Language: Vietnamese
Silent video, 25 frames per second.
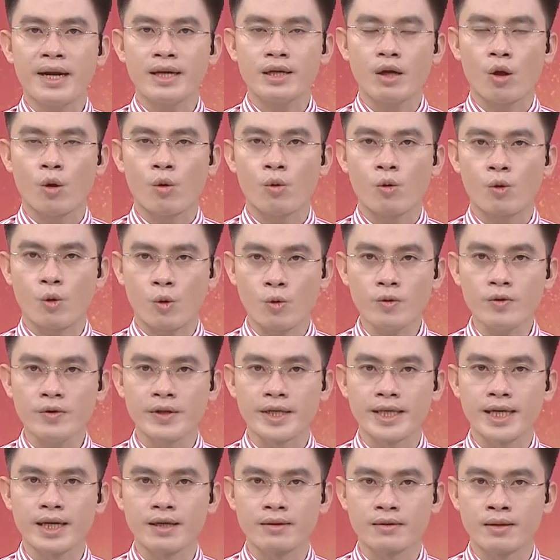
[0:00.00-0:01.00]
đầu của
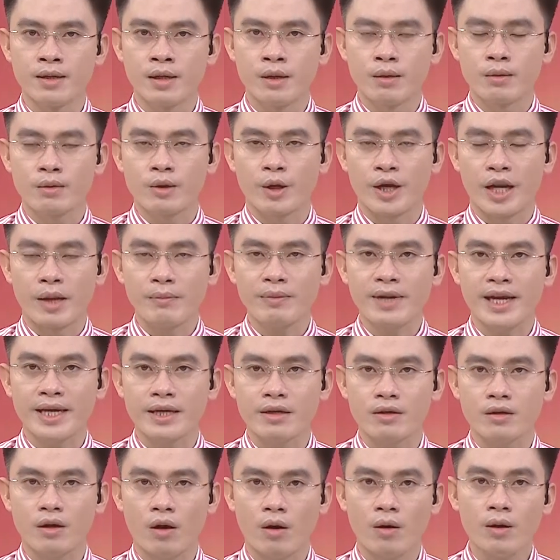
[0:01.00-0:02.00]
người dân, thời điểm
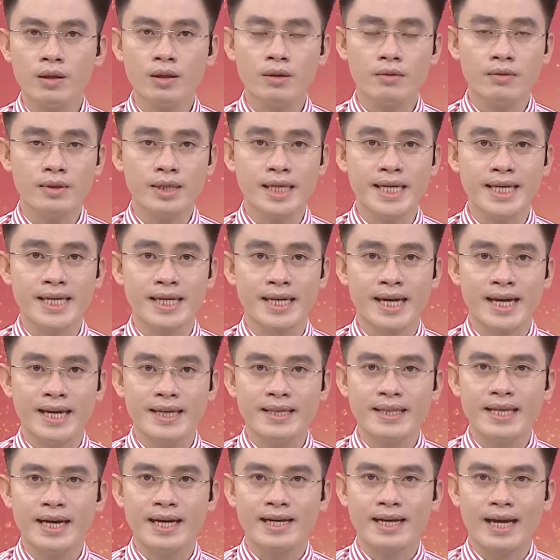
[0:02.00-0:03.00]
này có nhân viên
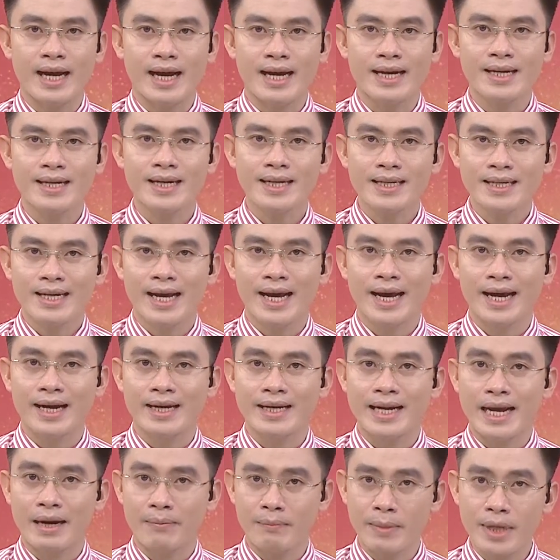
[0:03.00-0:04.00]
và cả khách
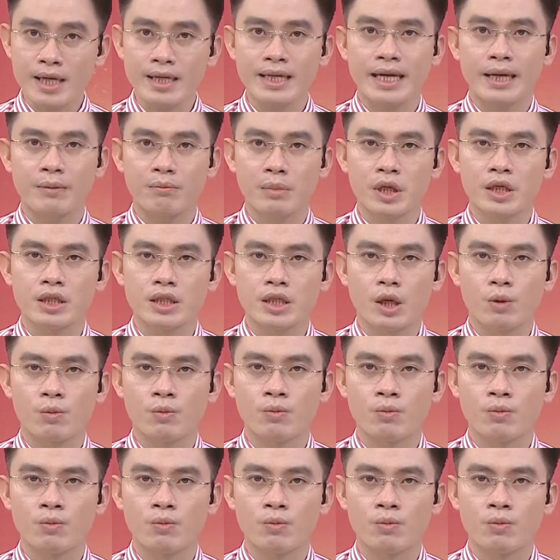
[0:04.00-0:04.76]
hàng đang mắc kẹt bên trong.